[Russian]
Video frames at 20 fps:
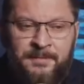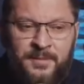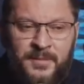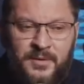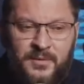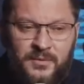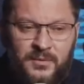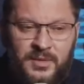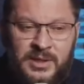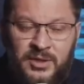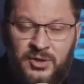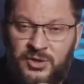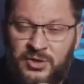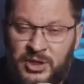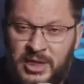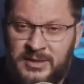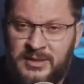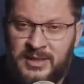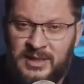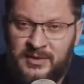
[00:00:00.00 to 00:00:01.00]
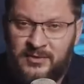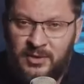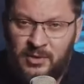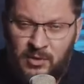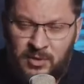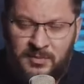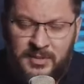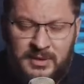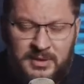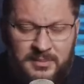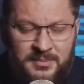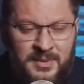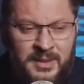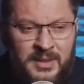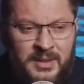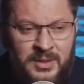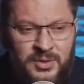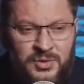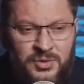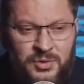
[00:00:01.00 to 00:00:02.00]
Вот. Я же часто говорил об этом,
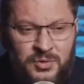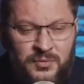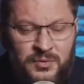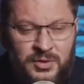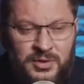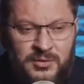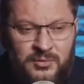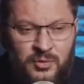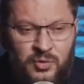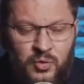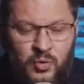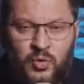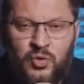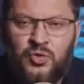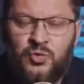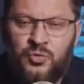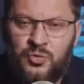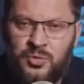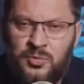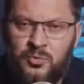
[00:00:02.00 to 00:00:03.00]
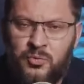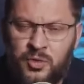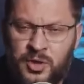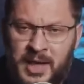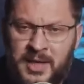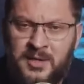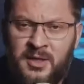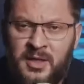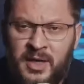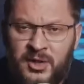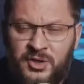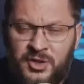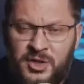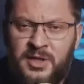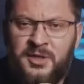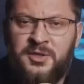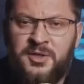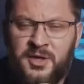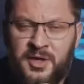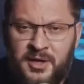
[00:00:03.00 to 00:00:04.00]
что вот его душу ему ранили, а
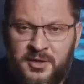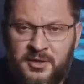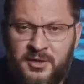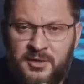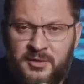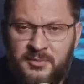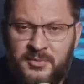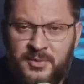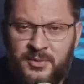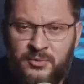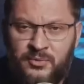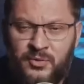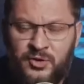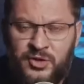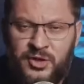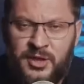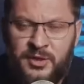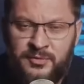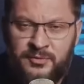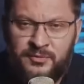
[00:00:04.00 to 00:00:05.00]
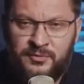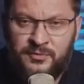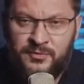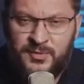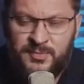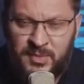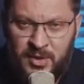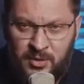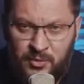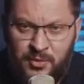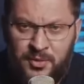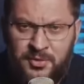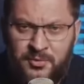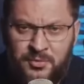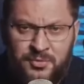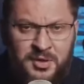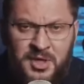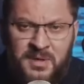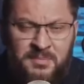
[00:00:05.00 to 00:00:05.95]
член не ранили. Его член спокойно, он не